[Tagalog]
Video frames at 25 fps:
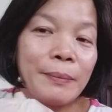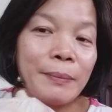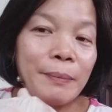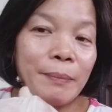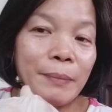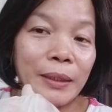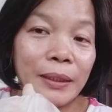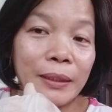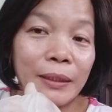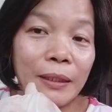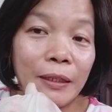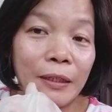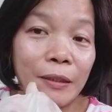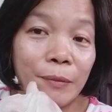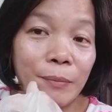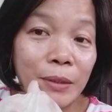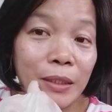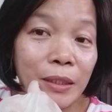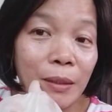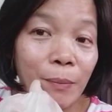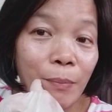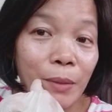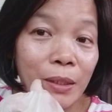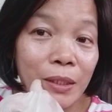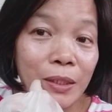Magtanim
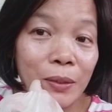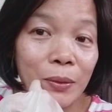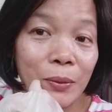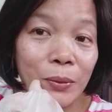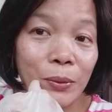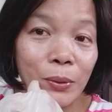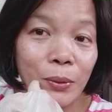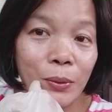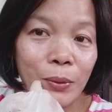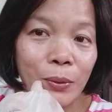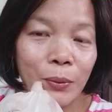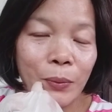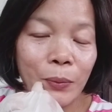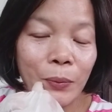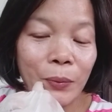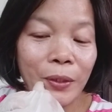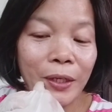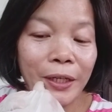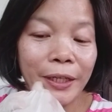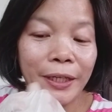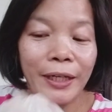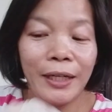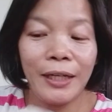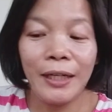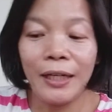sa paso. O
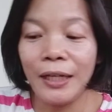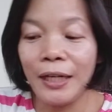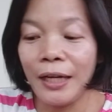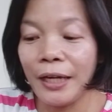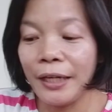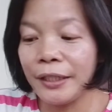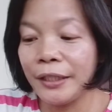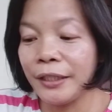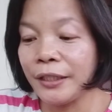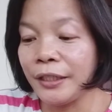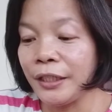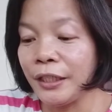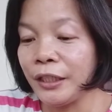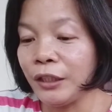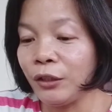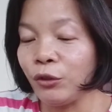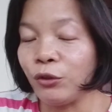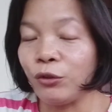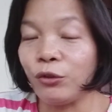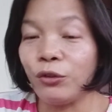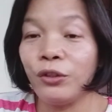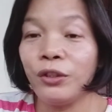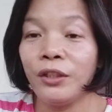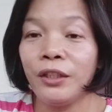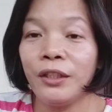kaya kagaya
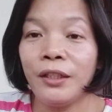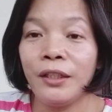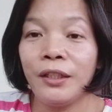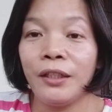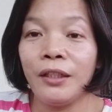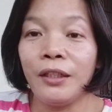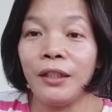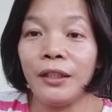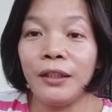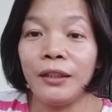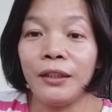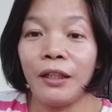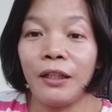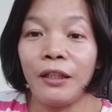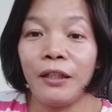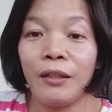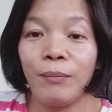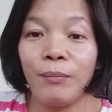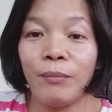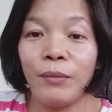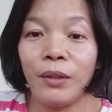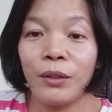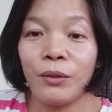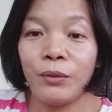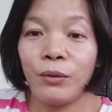nito,
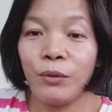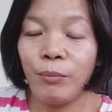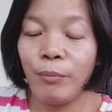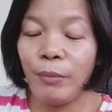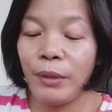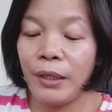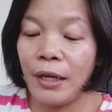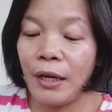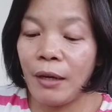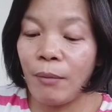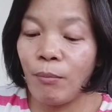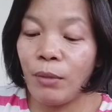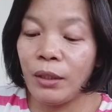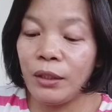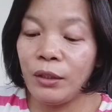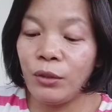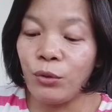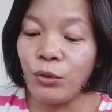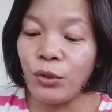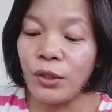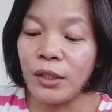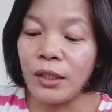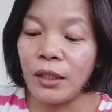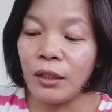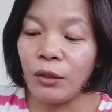nagtanim ako, binabad
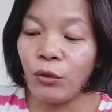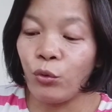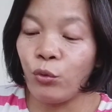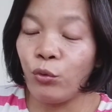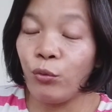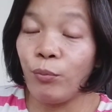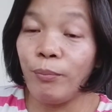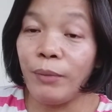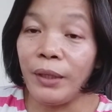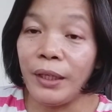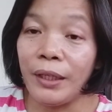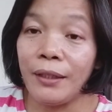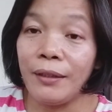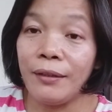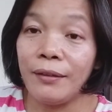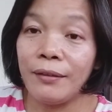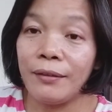ko sa tubig.